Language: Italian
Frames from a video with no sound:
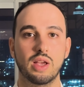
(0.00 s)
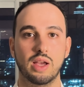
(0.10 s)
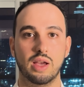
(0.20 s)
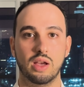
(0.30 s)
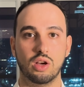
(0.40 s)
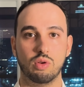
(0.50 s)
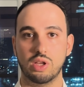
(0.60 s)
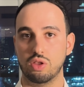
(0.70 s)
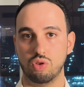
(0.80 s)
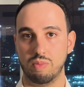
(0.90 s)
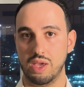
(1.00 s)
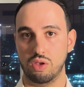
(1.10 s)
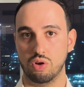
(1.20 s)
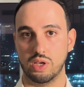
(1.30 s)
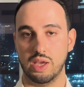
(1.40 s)
eh, come ho detto è
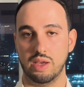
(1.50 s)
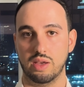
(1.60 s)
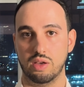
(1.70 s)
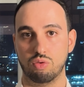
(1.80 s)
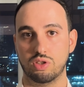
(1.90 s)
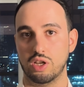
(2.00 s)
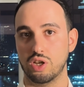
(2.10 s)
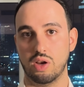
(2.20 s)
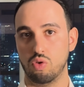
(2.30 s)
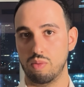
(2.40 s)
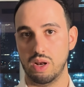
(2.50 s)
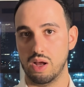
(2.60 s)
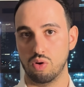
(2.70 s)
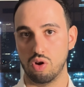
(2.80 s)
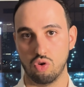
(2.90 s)
meglio che eh, tu sia già o a
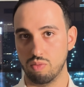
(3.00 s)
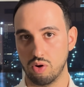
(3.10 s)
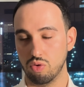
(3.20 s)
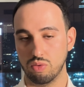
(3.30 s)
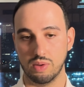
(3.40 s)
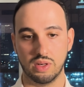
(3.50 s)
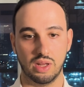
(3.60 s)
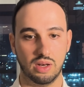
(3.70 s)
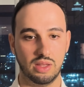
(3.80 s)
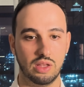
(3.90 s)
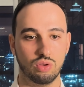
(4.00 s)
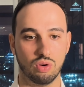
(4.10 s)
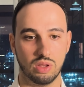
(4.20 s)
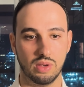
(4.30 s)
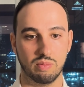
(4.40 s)
Milano o a Roma o comunque nei, nei
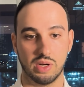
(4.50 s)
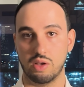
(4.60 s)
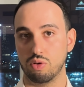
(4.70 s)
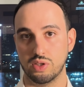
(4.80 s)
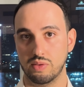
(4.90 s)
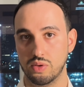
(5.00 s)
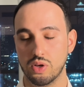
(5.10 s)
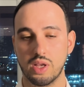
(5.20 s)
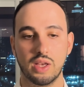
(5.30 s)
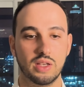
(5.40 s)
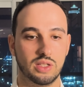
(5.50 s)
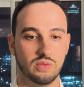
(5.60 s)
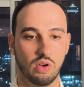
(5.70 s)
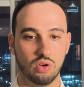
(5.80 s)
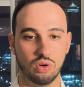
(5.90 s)
dintorni, perché i corsi al vivo si
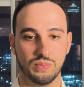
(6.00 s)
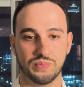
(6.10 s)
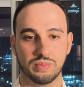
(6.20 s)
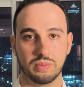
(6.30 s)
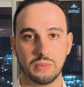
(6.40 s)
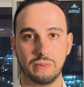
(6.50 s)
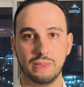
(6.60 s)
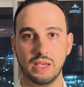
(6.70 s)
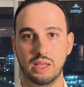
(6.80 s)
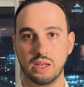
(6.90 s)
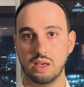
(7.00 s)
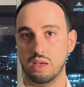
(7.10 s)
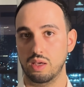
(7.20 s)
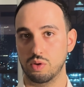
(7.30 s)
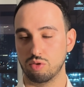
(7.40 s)
svolgono in,
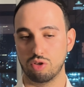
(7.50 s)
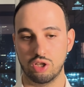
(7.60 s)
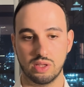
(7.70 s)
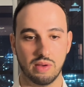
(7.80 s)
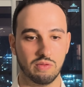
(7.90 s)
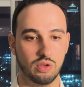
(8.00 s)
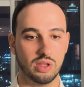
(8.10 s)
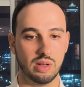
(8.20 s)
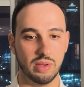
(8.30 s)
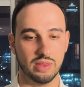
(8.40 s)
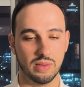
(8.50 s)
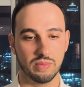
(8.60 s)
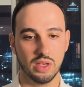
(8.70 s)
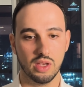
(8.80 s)
eh, in, queste due città fondamentalmente.